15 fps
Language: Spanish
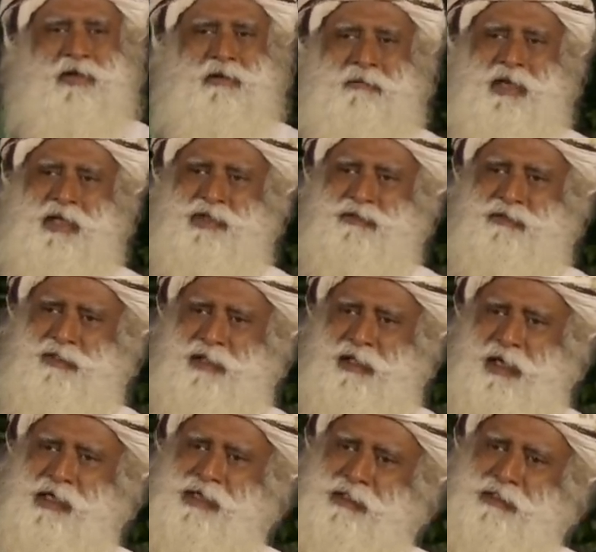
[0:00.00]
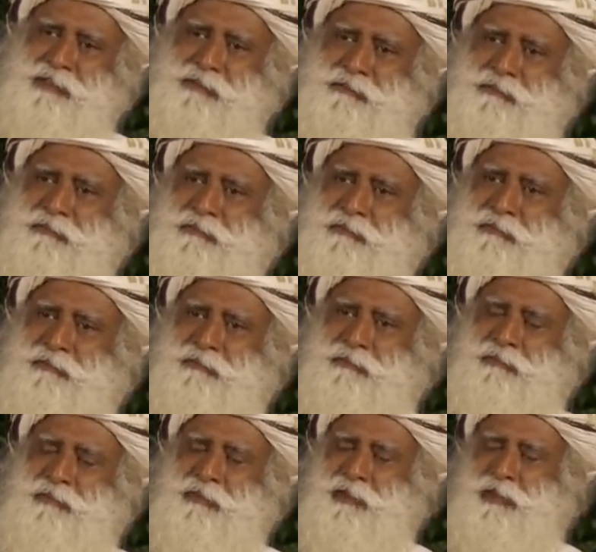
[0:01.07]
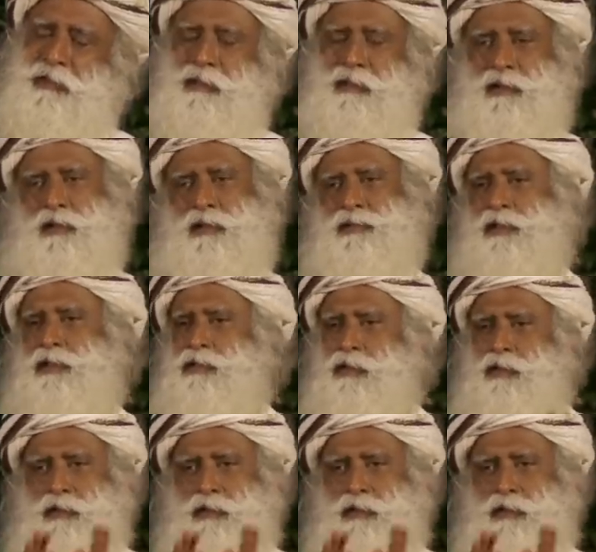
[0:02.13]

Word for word: para el león. Dijo, no, no,